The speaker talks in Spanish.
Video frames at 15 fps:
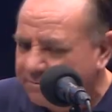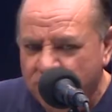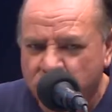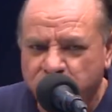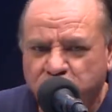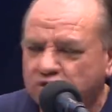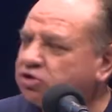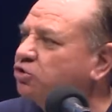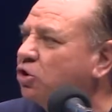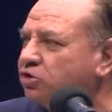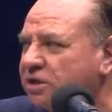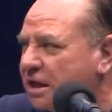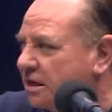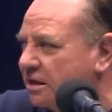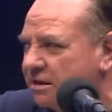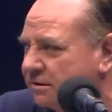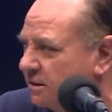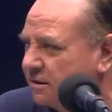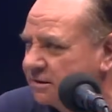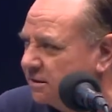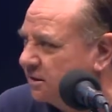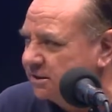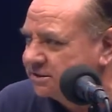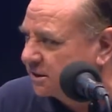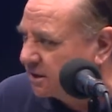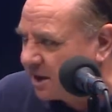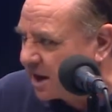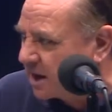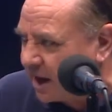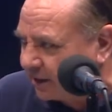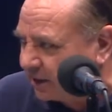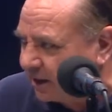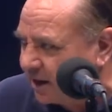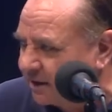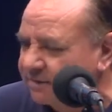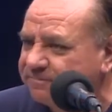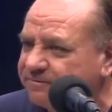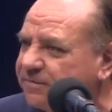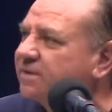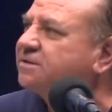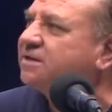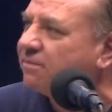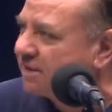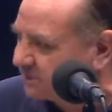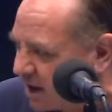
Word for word: muchos no tienen ni siquiera carga. No, Lupillo, no, no, hay,